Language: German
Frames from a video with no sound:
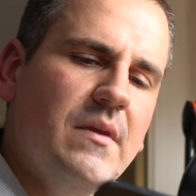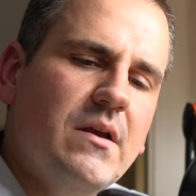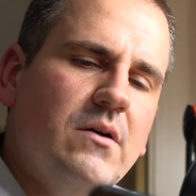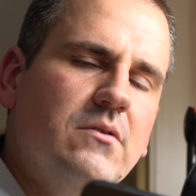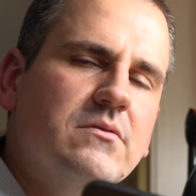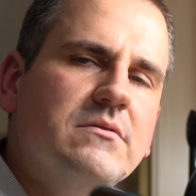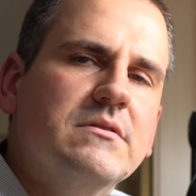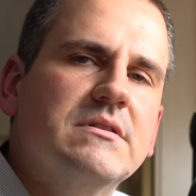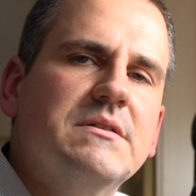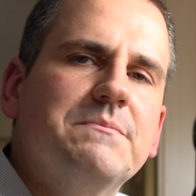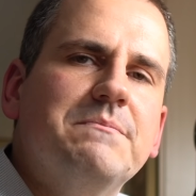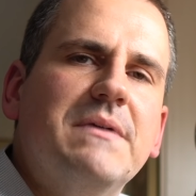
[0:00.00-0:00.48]

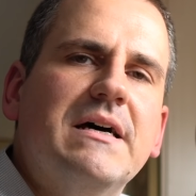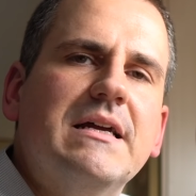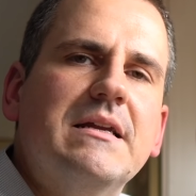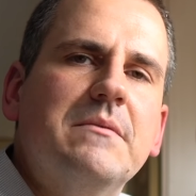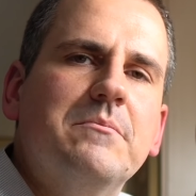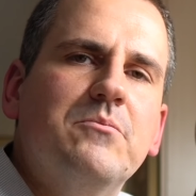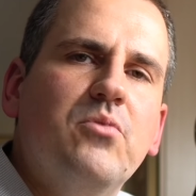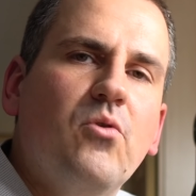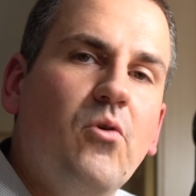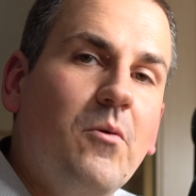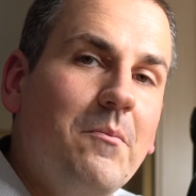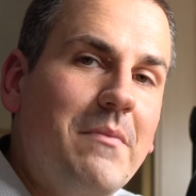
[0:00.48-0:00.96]
Und bei
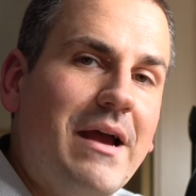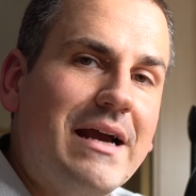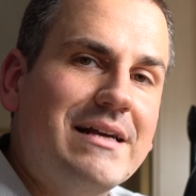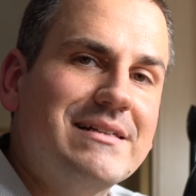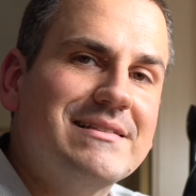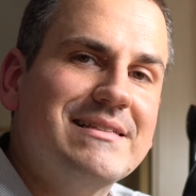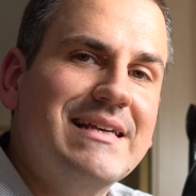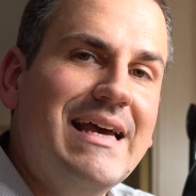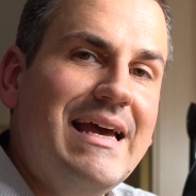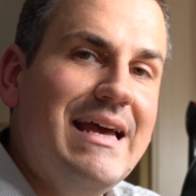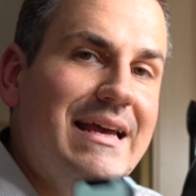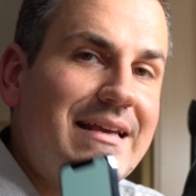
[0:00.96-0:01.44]
dem Pro
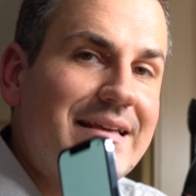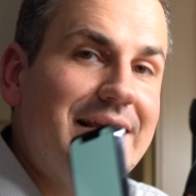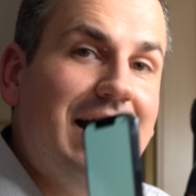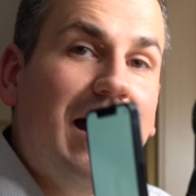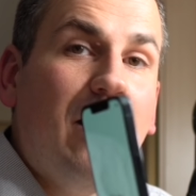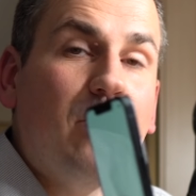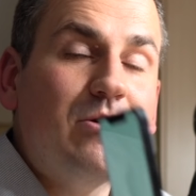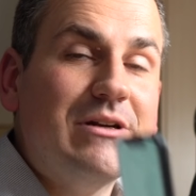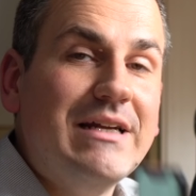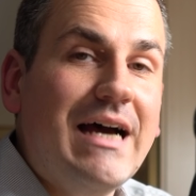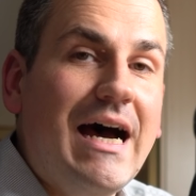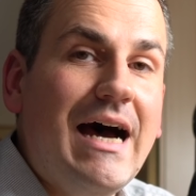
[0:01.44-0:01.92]
Max, ja
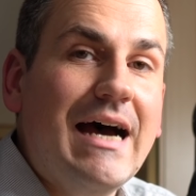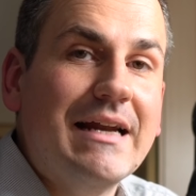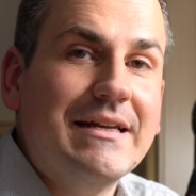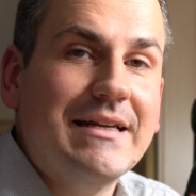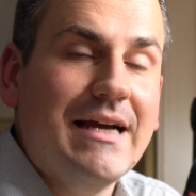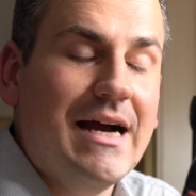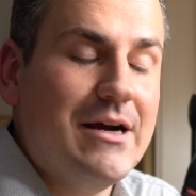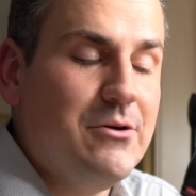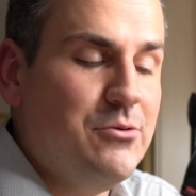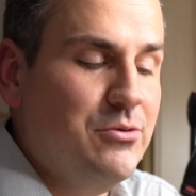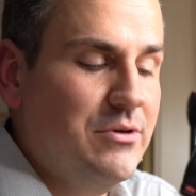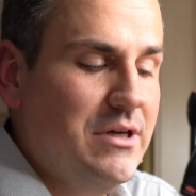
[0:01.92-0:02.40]
auch da
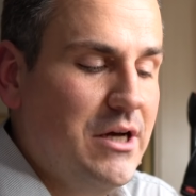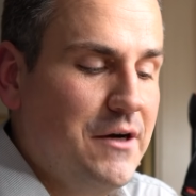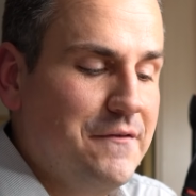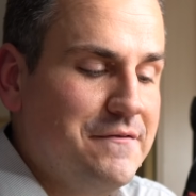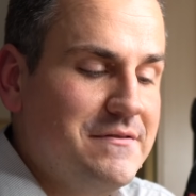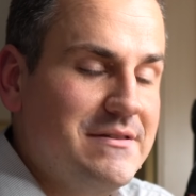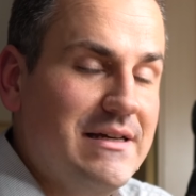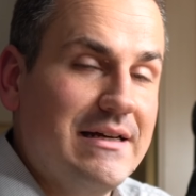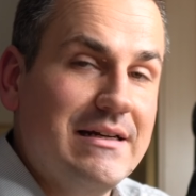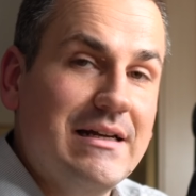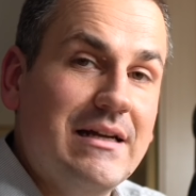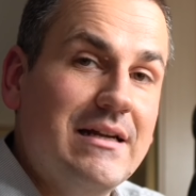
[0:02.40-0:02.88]
die
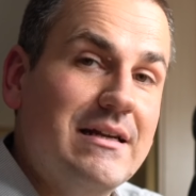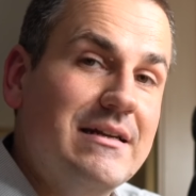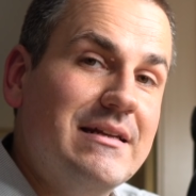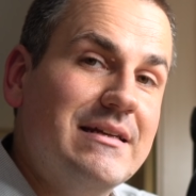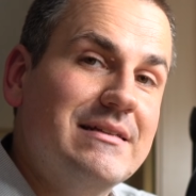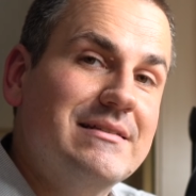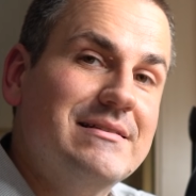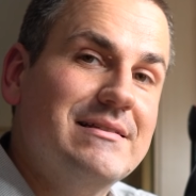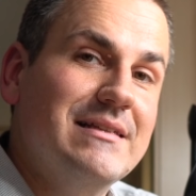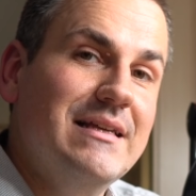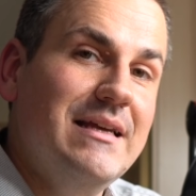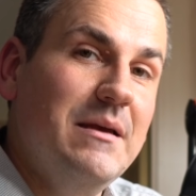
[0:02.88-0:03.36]
Akkulaufzeit,
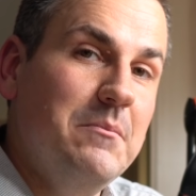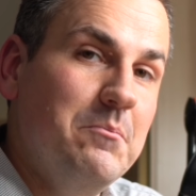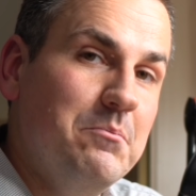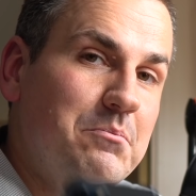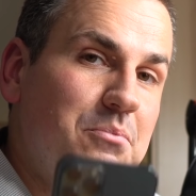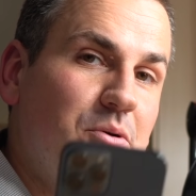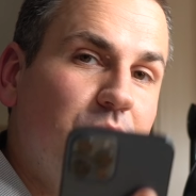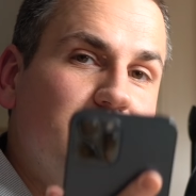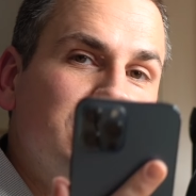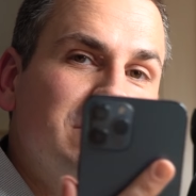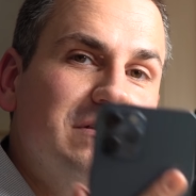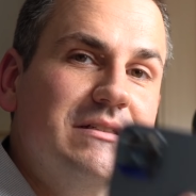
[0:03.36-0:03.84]
allerdings im
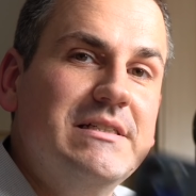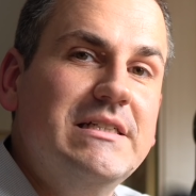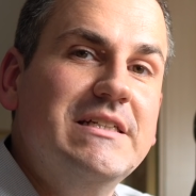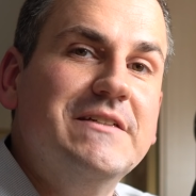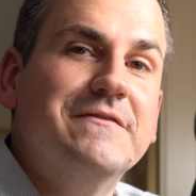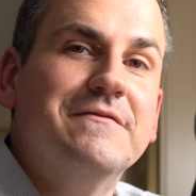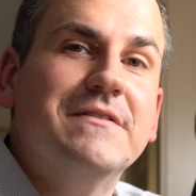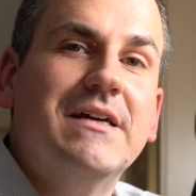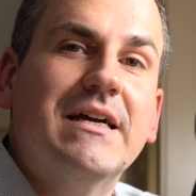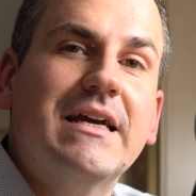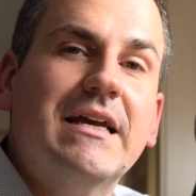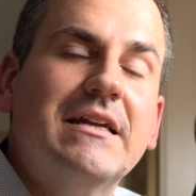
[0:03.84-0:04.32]

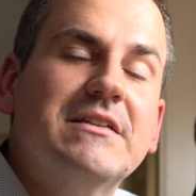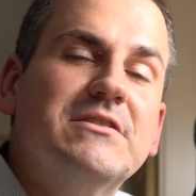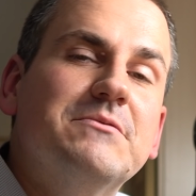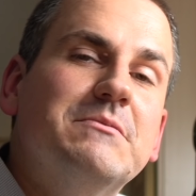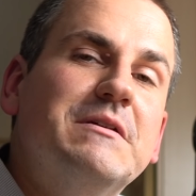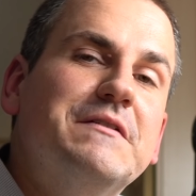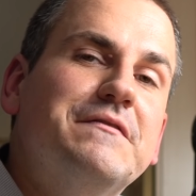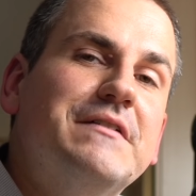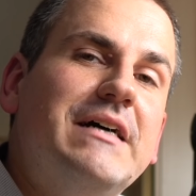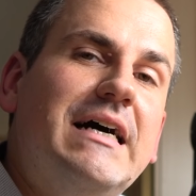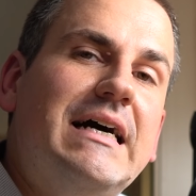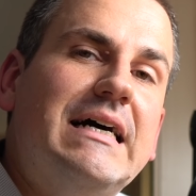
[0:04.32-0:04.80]
Positiven. Da geht es um
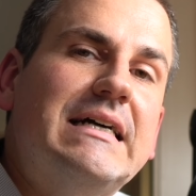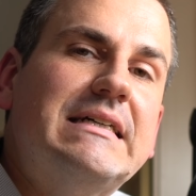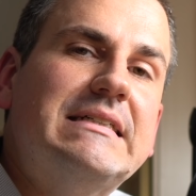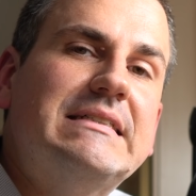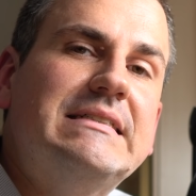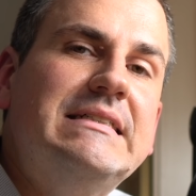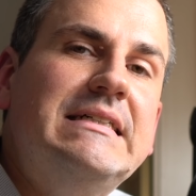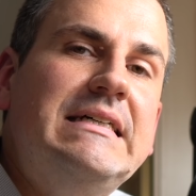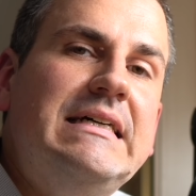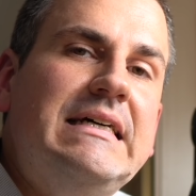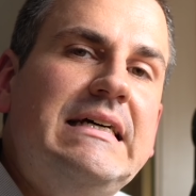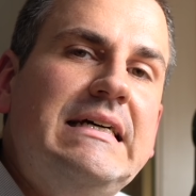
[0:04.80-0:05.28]
die
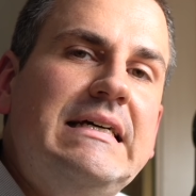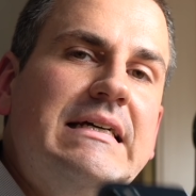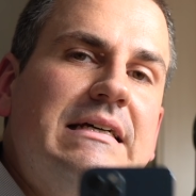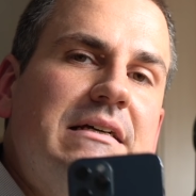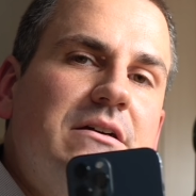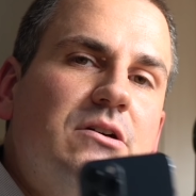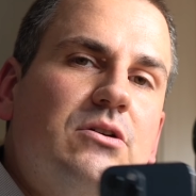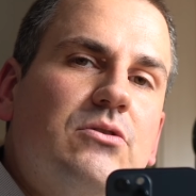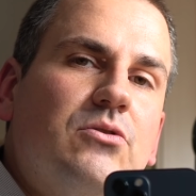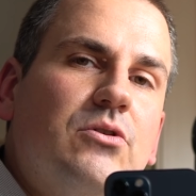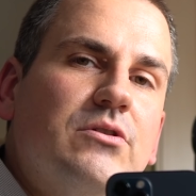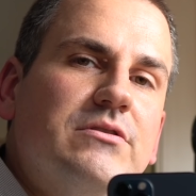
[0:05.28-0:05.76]
Frage,
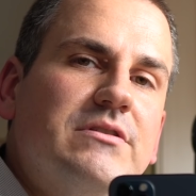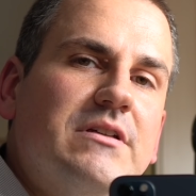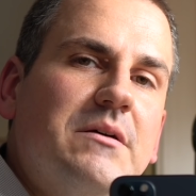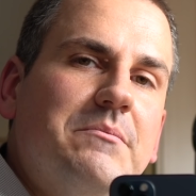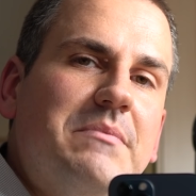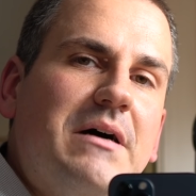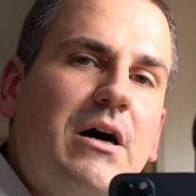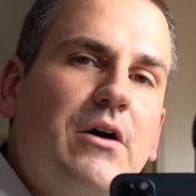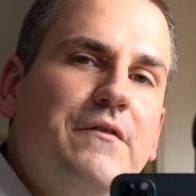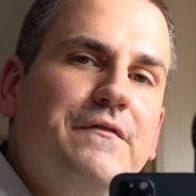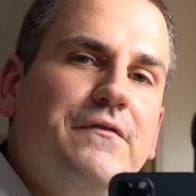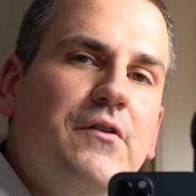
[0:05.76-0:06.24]
größere
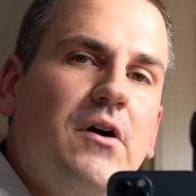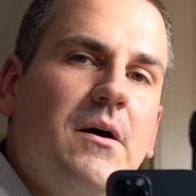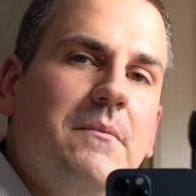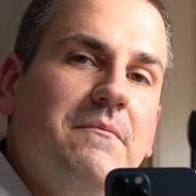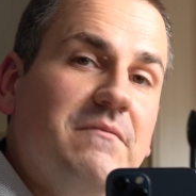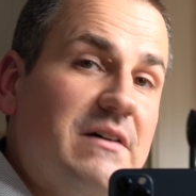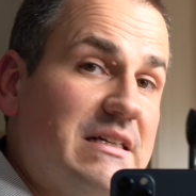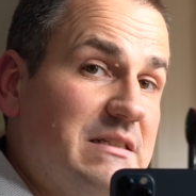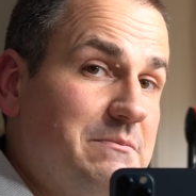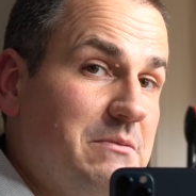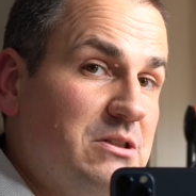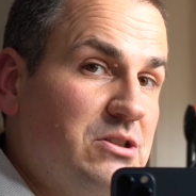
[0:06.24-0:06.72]

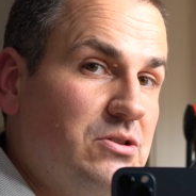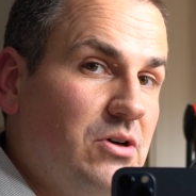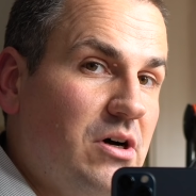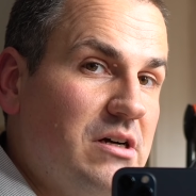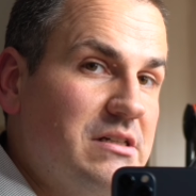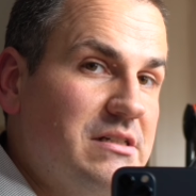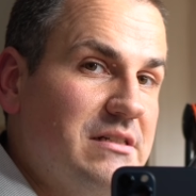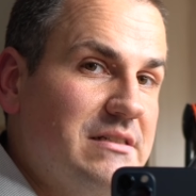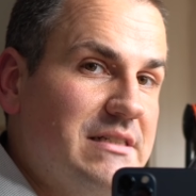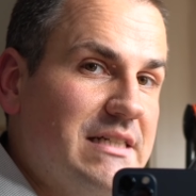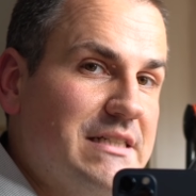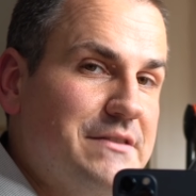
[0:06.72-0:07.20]
Bauform, was
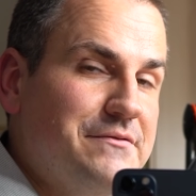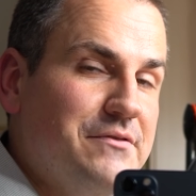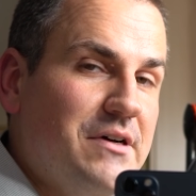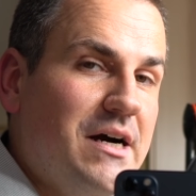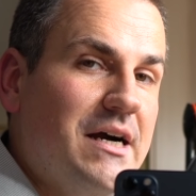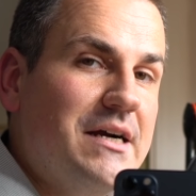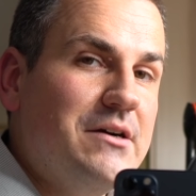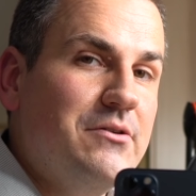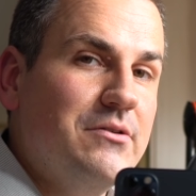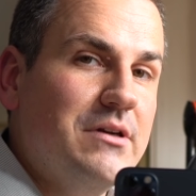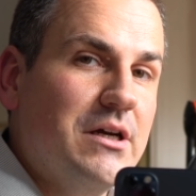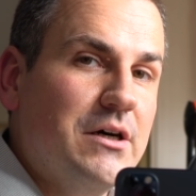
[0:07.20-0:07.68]
bedeutet das für
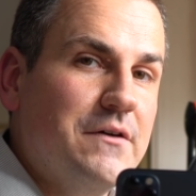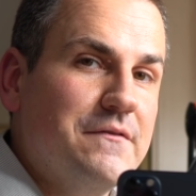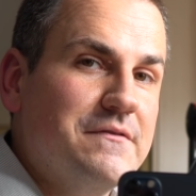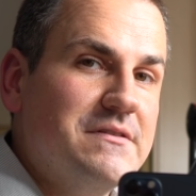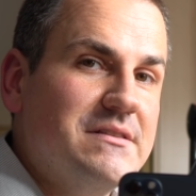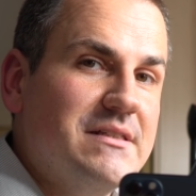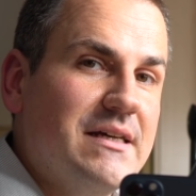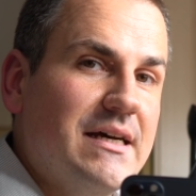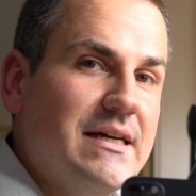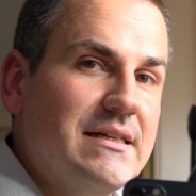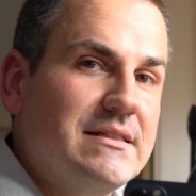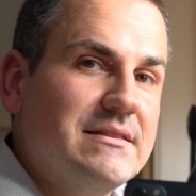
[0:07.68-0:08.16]

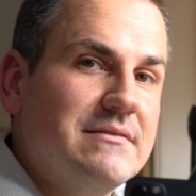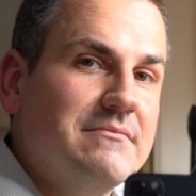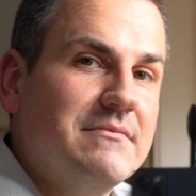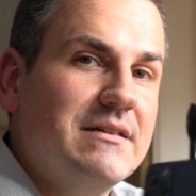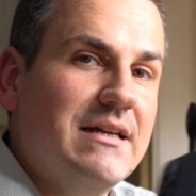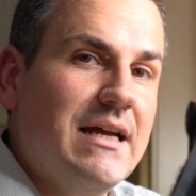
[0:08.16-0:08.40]
Akkulaufzeit?